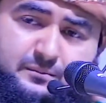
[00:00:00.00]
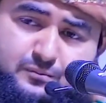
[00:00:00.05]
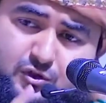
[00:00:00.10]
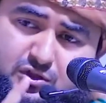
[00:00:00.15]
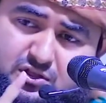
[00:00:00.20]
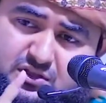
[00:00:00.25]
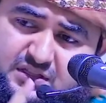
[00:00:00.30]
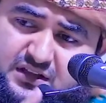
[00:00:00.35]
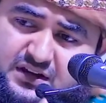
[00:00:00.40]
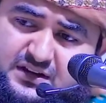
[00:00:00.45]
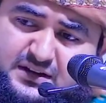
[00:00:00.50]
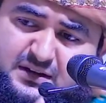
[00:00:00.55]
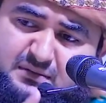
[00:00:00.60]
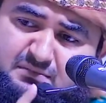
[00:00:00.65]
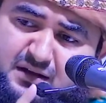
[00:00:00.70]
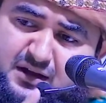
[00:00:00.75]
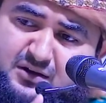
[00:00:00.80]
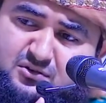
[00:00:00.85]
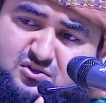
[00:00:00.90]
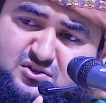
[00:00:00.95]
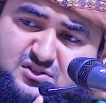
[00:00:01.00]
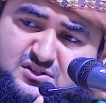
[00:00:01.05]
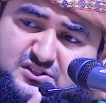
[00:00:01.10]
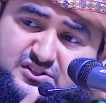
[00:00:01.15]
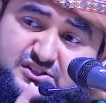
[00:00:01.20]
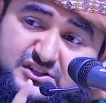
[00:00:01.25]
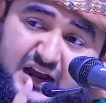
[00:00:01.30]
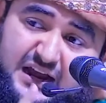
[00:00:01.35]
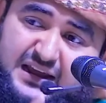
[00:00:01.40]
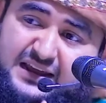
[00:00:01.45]
প্রত্যেকটা মানুষ
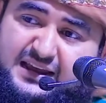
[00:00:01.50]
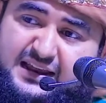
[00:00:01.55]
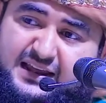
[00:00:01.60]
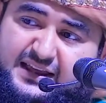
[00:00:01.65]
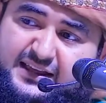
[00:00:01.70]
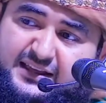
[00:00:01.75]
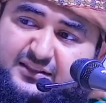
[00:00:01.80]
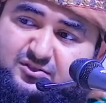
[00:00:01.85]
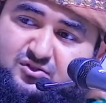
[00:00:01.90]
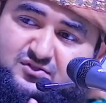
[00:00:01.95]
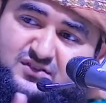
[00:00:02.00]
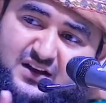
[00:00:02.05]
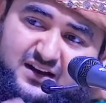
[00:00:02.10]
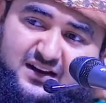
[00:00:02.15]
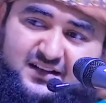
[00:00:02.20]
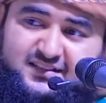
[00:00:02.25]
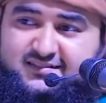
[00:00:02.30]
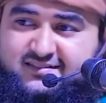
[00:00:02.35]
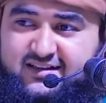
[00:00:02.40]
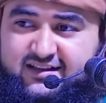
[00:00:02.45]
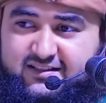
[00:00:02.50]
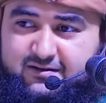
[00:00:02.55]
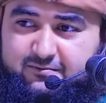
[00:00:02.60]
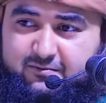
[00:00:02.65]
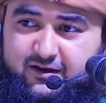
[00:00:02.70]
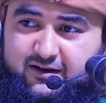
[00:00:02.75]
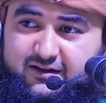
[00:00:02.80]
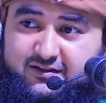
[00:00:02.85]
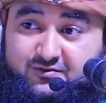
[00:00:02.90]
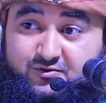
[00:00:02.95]
চাইলেই কিন্তু জান্নাতে যাইতে
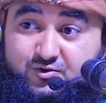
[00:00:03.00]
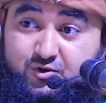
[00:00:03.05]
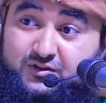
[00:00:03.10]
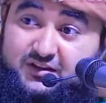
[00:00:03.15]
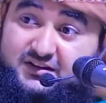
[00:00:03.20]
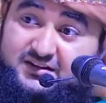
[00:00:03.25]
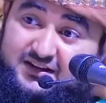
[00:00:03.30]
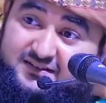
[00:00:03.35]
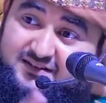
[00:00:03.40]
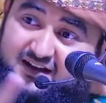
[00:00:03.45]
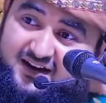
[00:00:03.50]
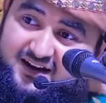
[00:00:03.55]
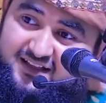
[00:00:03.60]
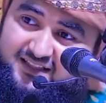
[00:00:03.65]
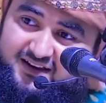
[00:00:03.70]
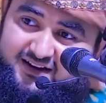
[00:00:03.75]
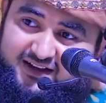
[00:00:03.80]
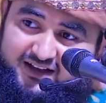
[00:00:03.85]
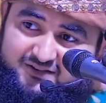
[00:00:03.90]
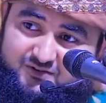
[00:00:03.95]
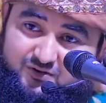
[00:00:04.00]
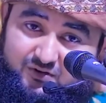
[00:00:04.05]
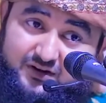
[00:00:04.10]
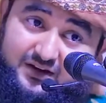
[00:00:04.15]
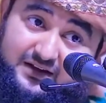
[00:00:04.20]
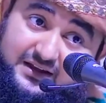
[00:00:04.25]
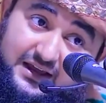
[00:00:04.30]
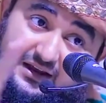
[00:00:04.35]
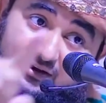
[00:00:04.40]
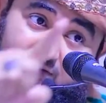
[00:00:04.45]
পারে যদি সে জান্নাতের কাজ করে
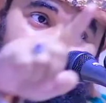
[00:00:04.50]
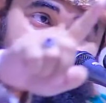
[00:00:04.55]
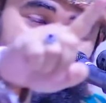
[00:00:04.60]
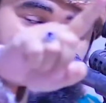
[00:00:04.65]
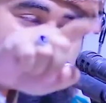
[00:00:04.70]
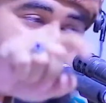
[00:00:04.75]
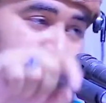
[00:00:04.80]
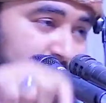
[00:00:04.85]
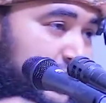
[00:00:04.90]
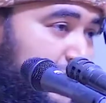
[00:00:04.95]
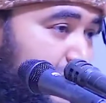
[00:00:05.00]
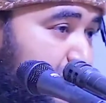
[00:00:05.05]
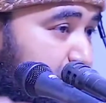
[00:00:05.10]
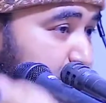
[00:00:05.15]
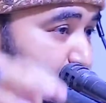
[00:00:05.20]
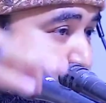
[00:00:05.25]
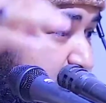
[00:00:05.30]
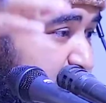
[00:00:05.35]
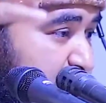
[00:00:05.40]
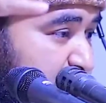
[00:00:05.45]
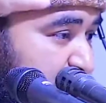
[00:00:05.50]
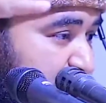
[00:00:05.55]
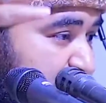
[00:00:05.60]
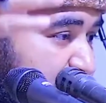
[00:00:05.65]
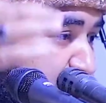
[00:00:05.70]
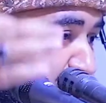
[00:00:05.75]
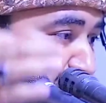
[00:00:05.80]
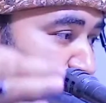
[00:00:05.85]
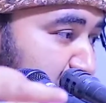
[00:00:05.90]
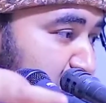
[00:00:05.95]
খেয়াল করেন
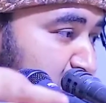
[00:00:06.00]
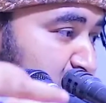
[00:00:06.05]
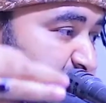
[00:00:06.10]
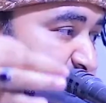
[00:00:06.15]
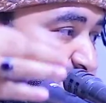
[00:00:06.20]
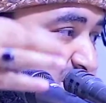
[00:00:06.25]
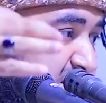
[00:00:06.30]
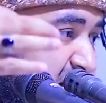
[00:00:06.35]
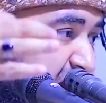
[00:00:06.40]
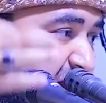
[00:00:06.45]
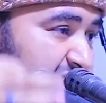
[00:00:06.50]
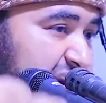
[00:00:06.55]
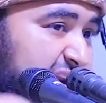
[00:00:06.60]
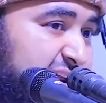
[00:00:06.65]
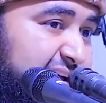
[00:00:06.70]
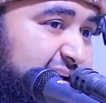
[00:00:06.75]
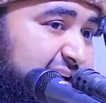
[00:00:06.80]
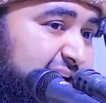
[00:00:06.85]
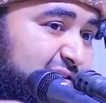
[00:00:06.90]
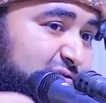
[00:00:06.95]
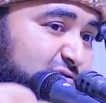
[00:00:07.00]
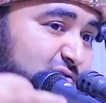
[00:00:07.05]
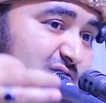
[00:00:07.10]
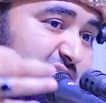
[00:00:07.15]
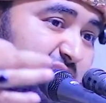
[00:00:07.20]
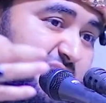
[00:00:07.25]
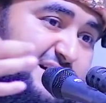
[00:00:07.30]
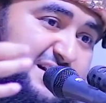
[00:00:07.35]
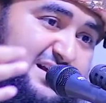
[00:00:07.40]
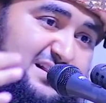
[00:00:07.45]
প্রত্যেকটা মানুষ চাইলেই কিন্তু
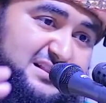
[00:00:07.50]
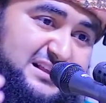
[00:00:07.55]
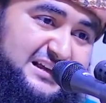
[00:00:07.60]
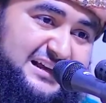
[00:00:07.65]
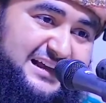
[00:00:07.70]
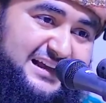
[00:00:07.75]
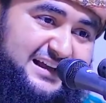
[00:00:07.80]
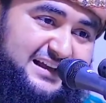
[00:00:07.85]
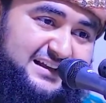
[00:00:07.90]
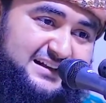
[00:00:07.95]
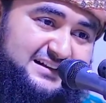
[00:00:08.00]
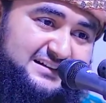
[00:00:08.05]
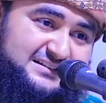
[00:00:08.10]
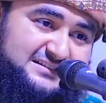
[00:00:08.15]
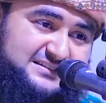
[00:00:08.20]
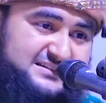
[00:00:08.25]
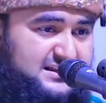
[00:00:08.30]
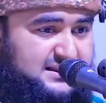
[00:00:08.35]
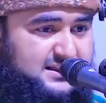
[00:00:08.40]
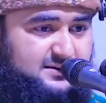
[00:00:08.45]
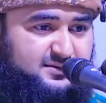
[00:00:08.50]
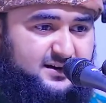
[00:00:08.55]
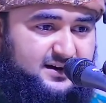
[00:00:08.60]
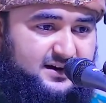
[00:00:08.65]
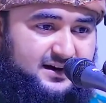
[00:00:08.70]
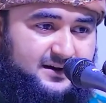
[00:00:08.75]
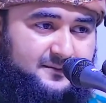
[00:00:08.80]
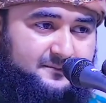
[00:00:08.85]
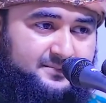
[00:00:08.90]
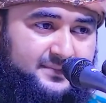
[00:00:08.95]
জান্নাতে যেতে
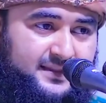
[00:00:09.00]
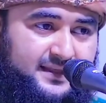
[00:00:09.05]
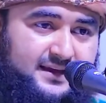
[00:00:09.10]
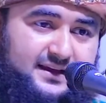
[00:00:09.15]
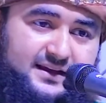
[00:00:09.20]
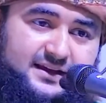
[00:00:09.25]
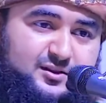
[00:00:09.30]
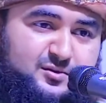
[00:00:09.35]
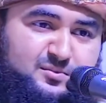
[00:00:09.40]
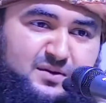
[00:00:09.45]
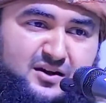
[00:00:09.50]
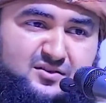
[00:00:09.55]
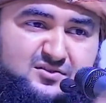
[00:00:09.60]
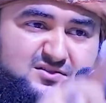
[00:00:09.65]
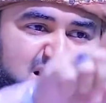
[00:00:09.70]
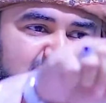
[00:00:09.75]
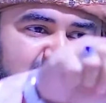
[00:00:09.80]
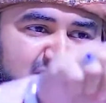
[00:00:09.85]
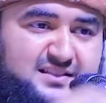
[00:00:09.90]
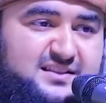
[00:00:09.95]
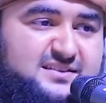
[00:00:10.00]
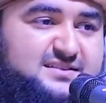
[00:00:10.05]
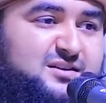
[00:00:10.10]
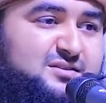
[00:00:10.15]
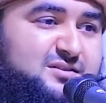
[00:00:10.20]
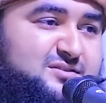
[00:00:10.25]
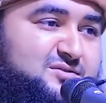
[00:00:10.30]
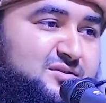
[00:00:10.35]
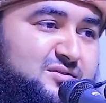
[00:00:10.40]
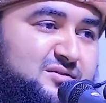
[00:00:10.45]
পারে কিন্তু মানুষ জান্নাতে
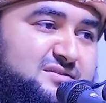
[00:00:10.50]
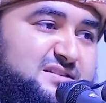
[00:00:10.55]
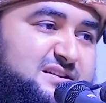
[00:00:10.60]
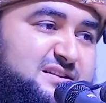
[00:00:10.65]
যাওয়ার জন্য